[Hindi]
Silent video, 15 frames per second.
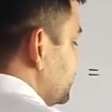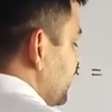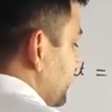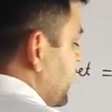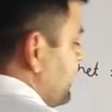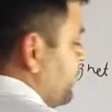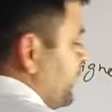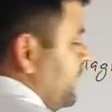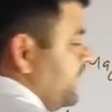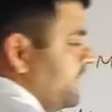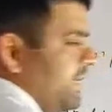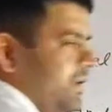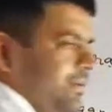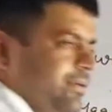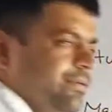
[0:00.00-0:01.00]
थर्ड पॉइंट
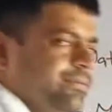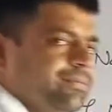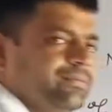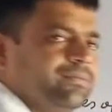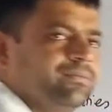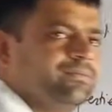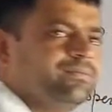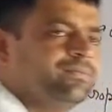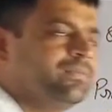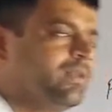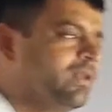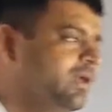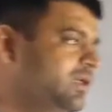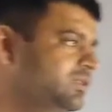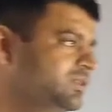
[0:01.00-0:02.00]
क्या है
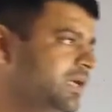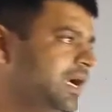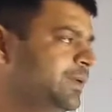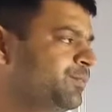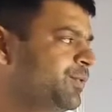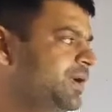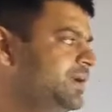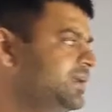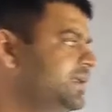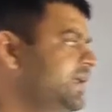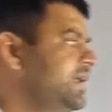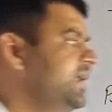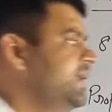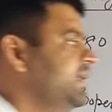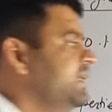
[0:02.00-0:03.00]
भाई थर्ड पॉइंट
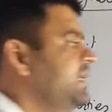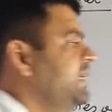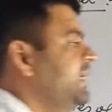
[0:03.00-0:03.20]
है कि